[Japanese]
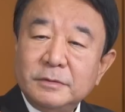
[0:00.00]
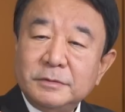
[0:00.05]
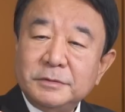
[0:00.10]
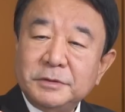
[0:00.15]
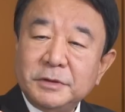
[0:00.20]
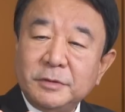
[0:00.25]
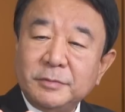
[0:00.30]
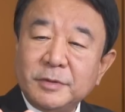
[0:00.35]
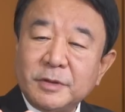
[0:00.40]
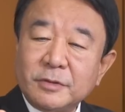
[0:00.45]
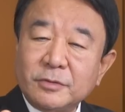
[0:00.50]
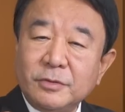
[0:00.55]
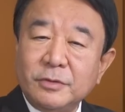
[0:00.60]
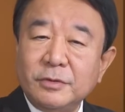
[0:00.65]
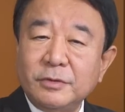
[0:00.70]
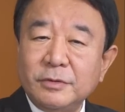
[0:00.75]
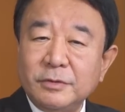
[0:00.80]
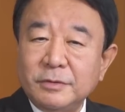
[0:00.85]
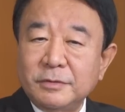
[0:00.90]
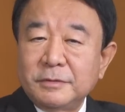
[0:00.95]
いわば
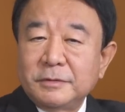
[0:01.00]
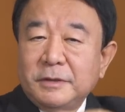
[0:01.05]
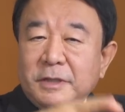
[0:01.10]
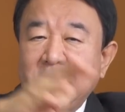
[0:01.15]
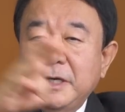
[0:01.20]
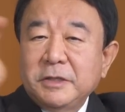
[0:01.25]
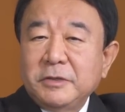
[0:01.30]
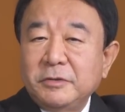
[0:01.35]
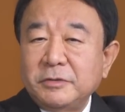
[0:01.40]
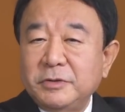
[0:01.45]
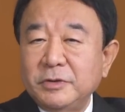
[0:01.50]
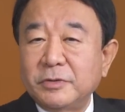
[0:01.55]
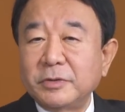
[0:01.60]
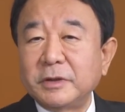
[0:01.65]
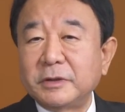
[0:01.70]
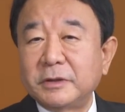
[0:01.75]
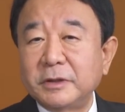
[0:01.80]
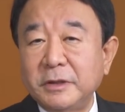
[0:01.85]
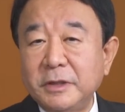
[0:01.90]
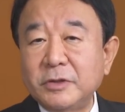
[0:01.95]
こう範囲を広
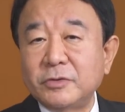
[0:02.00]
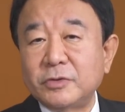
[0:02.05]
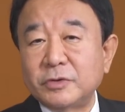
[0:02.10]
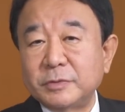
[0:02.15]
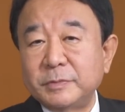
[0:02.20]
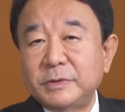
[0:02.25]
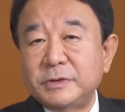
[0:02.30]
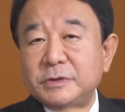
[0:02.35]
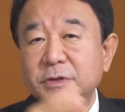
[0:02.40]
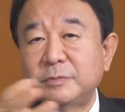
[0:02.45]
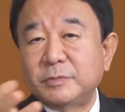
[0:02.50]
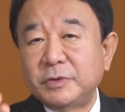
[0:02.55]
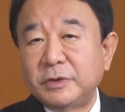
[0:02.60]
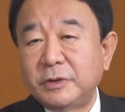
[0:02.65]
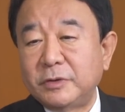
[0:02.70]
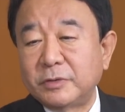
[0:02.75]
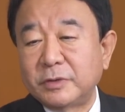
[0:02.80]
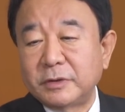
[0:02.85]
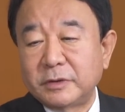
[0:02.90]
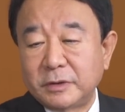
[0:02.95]
げてね国民全部
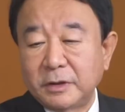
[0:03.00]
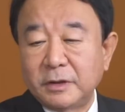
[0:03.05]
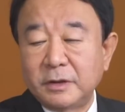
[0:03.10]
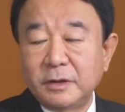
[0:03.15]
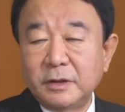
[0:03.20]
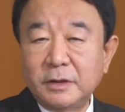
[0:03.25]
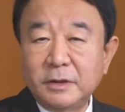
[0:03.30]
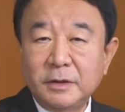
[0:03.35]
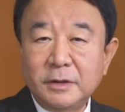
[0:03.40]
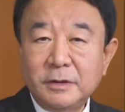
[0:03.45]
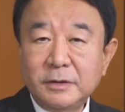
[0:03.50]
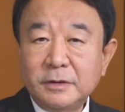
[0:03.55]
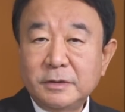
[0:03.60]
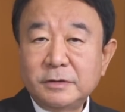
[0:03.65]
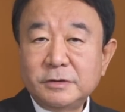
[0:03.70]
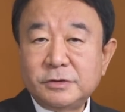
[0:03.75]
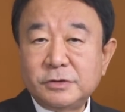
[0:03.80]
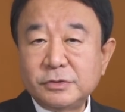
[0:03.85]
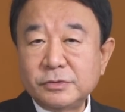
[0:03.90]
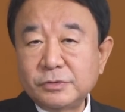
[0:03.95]
に広げて
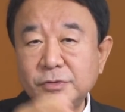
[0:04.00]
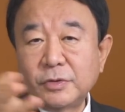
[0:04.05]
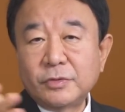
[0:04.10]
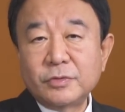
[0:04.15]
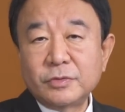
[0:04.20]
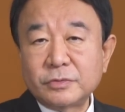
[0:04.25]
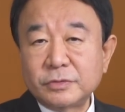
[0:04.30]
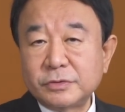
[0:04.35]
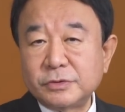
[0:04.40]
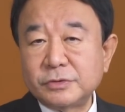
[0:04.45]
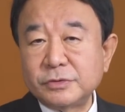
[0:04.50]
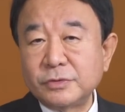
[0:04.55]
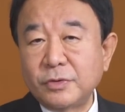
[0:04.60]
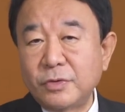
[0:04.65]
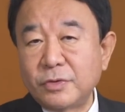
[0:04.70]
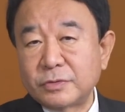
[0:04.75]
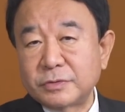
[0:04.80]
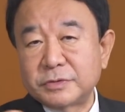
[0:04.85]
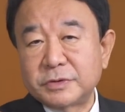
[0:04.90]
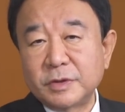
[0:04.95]
14億15
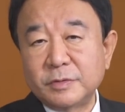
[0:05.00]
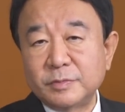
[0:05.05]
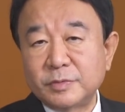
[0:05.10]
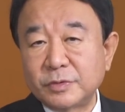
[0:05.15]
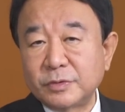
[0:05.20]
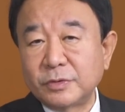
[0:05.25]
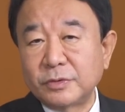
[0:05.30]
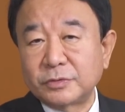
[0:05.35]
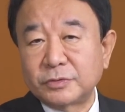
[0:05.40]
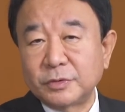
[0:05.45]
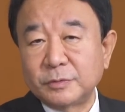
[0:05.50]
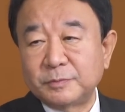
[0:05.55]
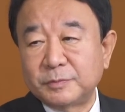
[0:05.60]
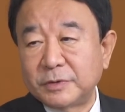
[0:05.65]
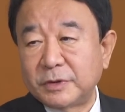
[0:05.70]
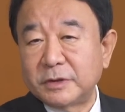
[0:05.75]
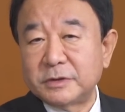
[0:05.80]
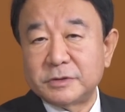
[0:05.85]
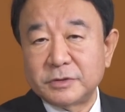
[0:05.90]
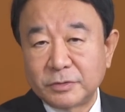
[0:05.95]
億全部の
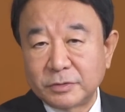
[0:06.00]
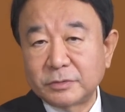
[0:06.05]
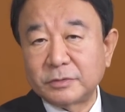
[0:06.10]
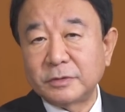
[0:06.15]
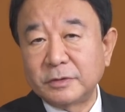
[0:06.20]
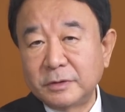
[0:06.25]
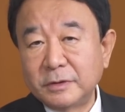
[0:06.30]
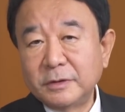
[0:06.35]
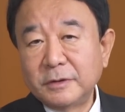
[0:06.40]
トップですよ